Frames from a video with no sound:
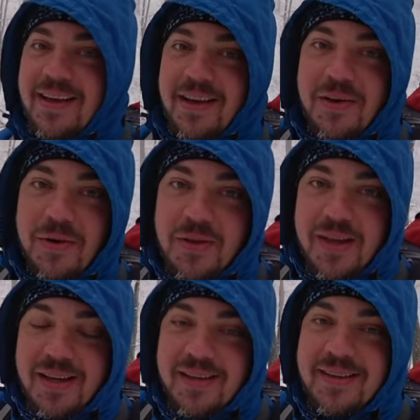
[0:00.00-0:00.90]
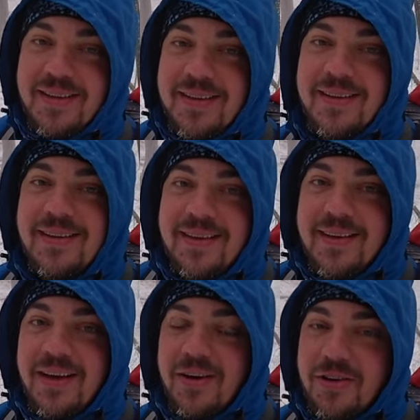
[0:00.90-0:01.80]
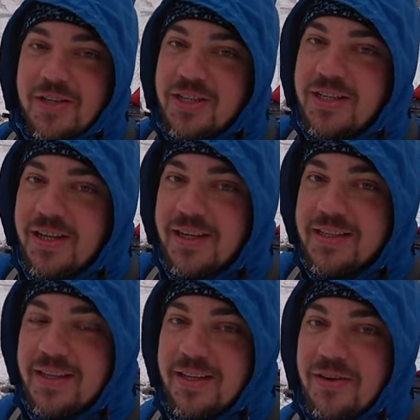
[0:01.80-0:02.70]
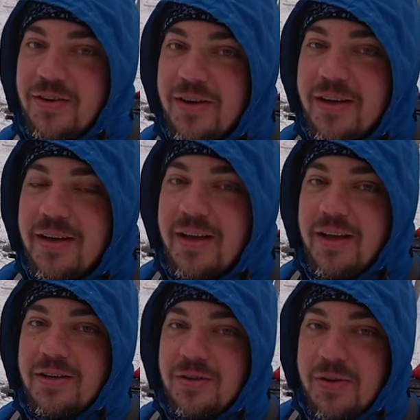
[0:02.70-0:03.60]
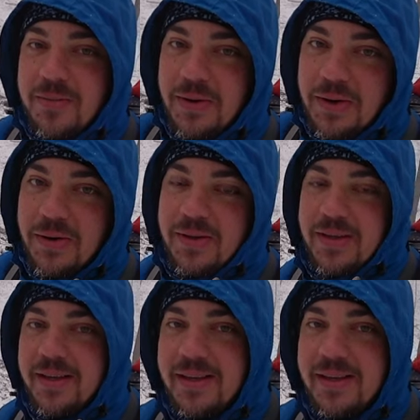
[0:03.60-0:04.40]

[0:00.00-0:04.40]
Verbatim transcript: рода. Очень интересное такое чудо природы.